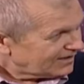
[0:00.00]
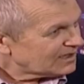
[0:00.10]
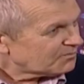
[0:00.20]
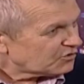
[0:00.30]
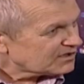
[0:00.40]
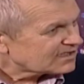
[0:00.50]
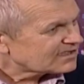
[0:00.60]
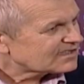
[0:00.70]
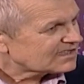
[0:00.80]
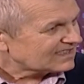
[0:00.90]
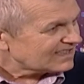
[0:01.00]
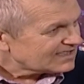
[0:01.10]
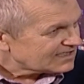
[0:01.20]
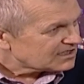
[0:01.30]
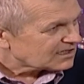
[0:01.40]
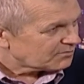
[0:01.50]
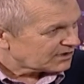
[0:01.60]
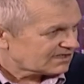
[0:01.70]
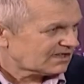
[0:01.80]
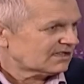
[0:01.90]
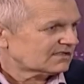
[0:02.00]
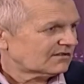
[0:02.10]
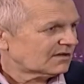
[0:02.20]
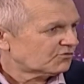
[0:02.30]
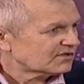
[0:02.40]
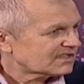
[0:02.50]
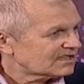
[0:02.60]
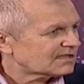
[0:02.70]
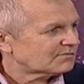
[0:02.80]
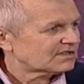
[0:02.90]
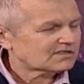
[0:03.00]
и на постсоциалистическом пространстве, на постсоветском Мы часто